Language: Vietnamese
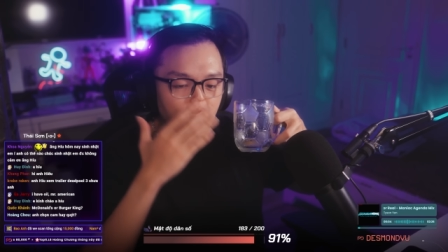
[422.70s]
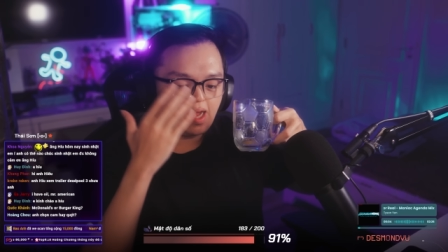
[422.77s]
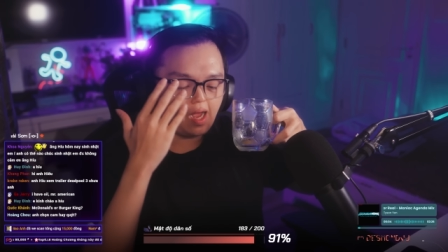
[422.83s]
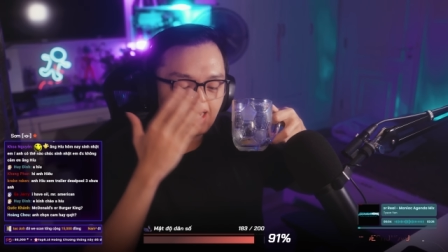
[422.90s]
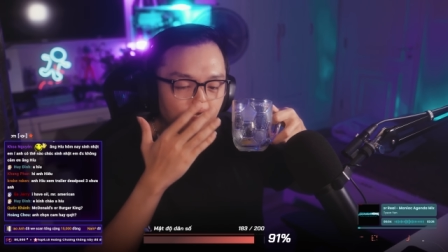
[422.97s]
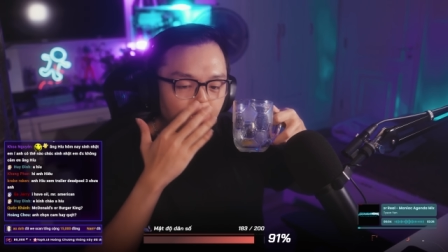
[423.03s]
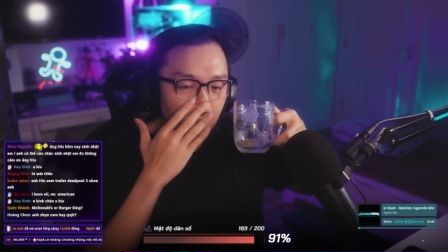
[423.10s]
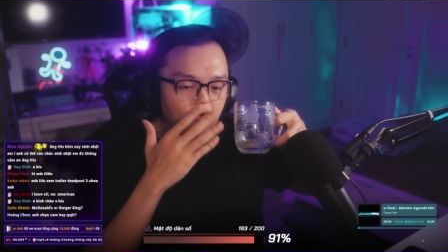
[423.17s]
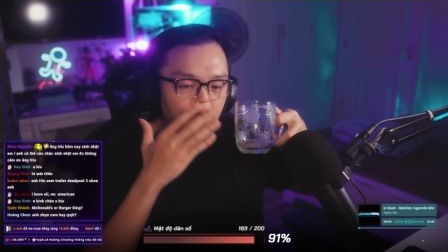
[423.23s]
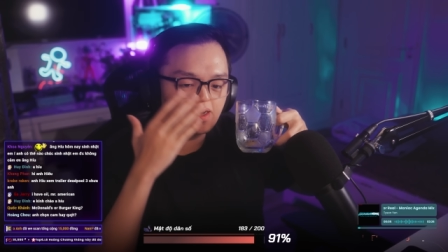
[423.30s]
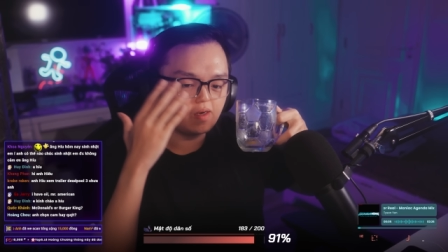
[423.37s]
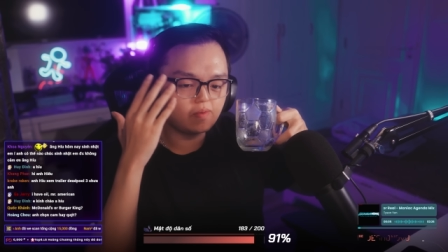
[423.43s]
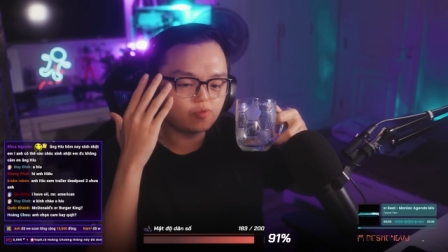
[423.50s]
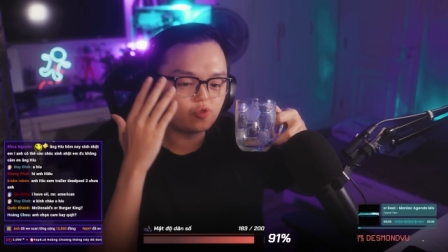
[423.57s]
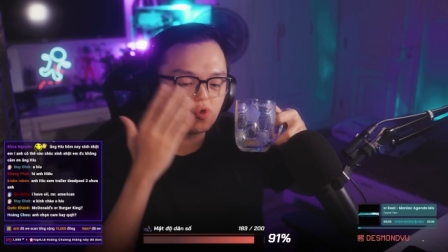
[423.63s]
I
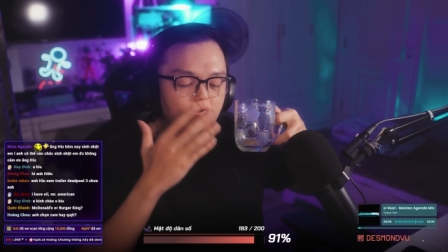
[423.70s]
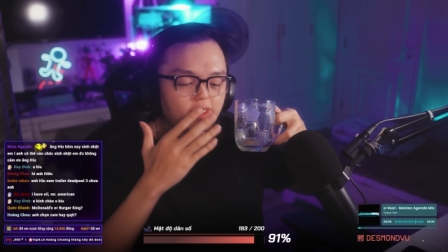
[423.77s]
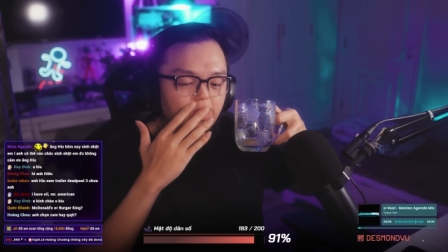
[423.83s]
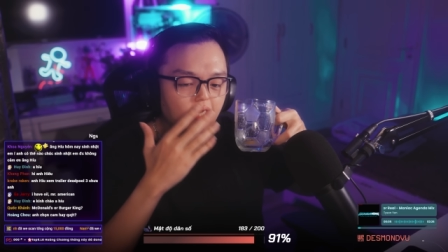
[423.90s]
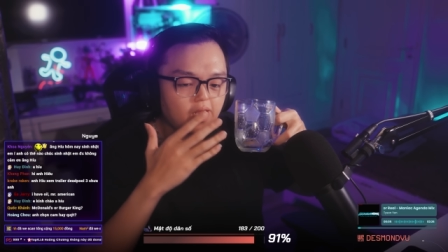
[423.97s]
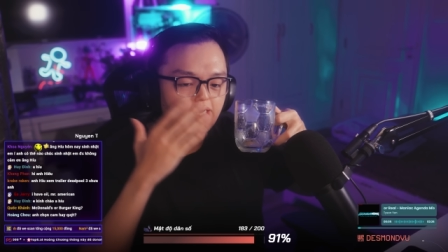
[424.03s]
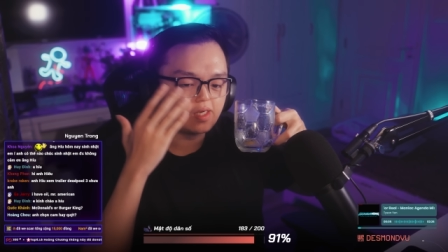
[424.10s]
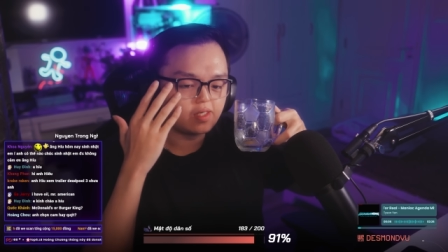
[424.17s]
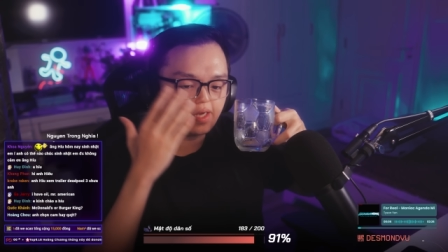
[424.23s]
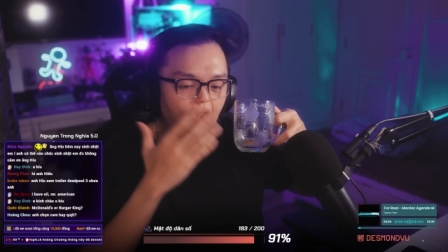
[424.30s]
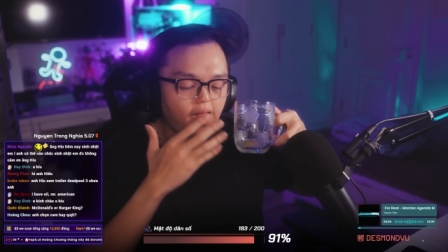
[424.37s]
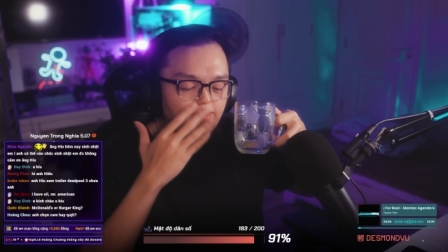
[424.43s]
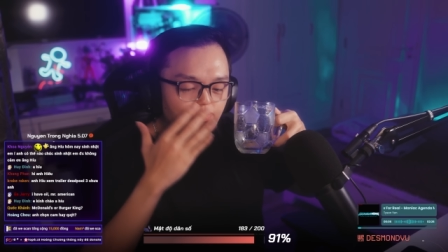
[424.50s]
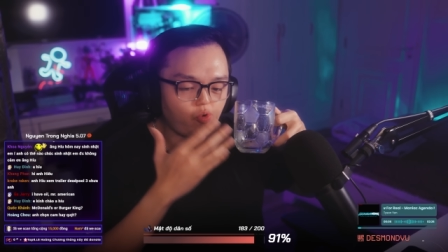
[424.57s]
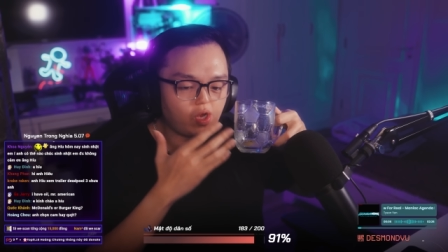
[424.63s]
love drinking
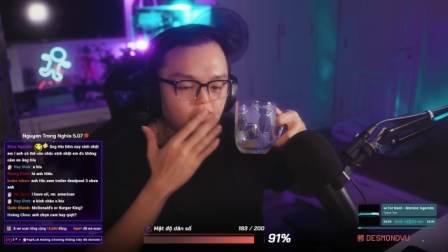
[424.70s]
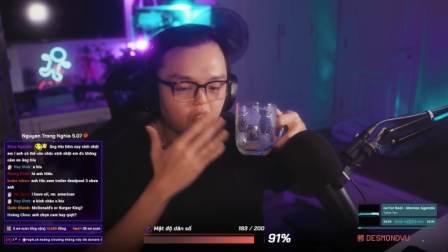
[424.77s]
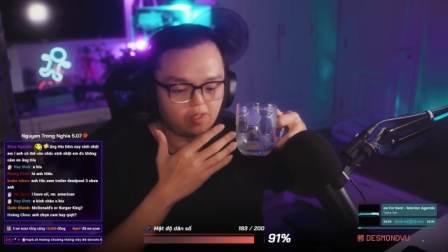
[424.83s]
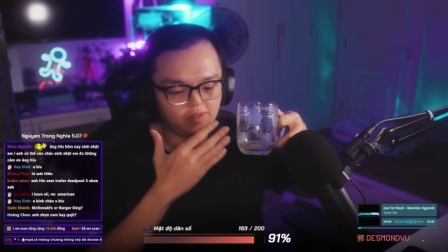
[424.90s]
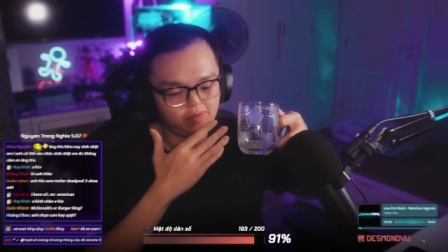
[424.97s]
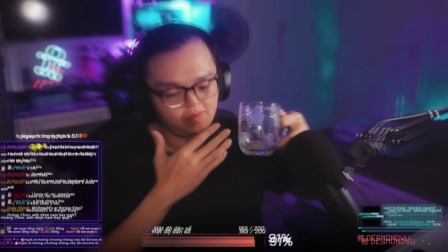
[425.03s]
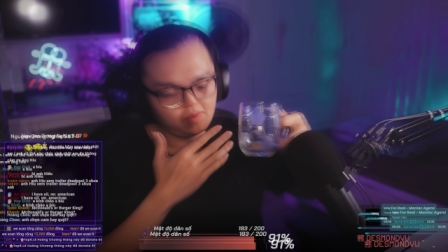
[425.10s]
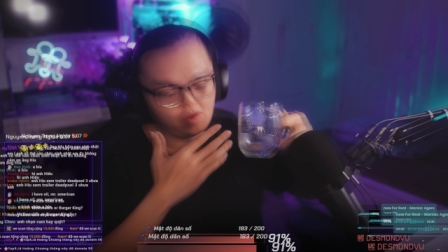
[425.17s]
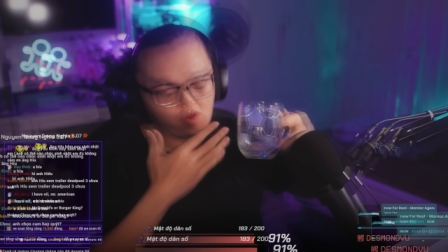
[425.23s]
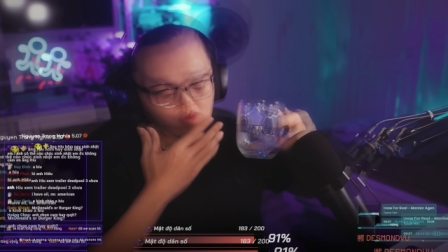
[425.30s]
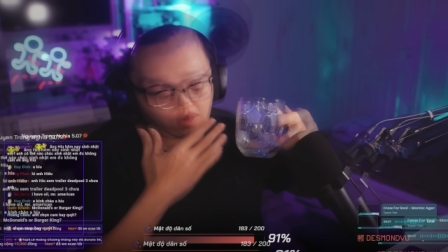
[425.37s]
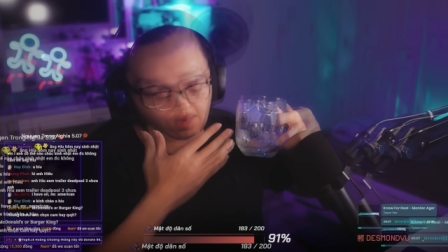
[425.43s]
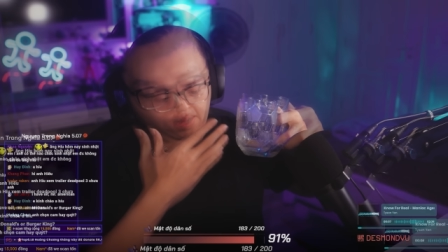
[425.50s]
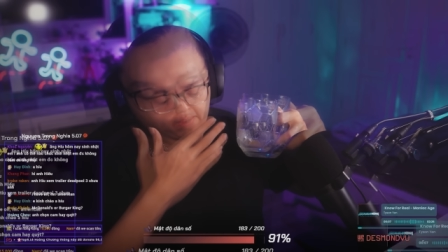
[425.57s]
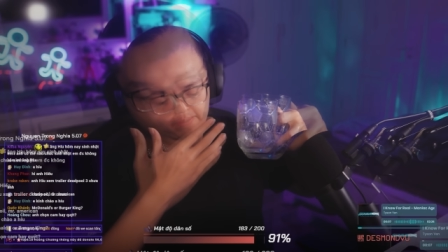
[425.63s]
calm water.
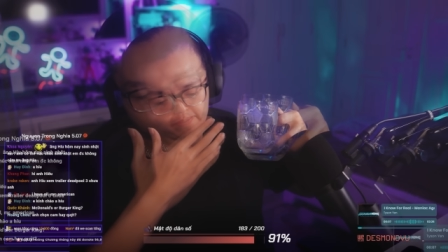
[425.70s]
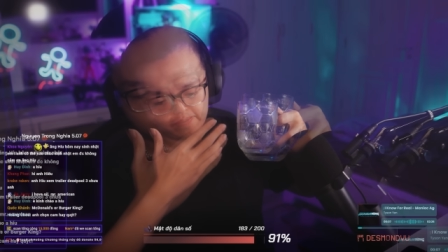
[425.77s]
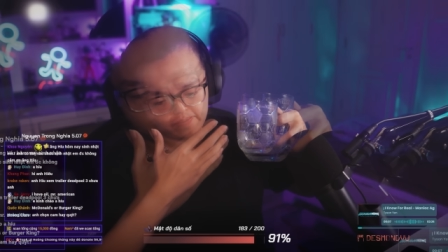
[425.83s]
Okay?